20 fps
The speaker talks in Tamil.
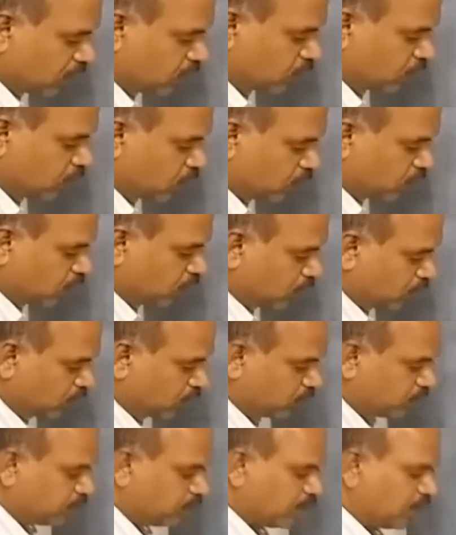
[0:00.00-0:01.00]
தொண்ணூறு
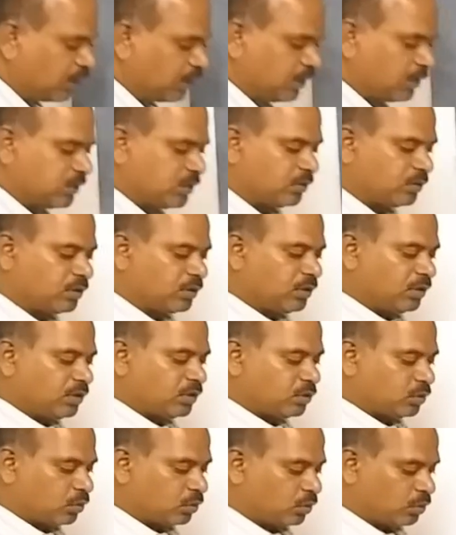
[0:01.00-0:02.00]
பதினெட்டு அஞ்சாக வந்து
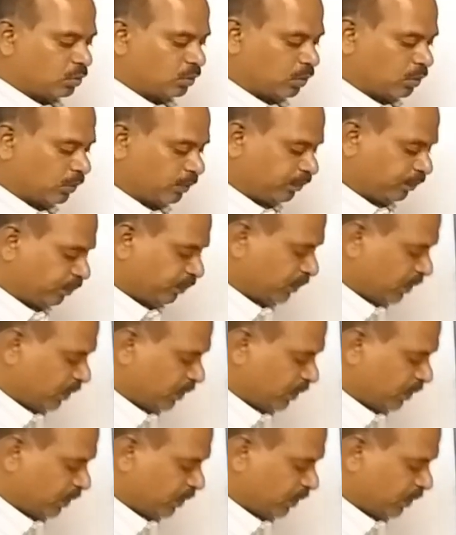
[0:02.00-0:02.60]
தொண்ணூறு வரும்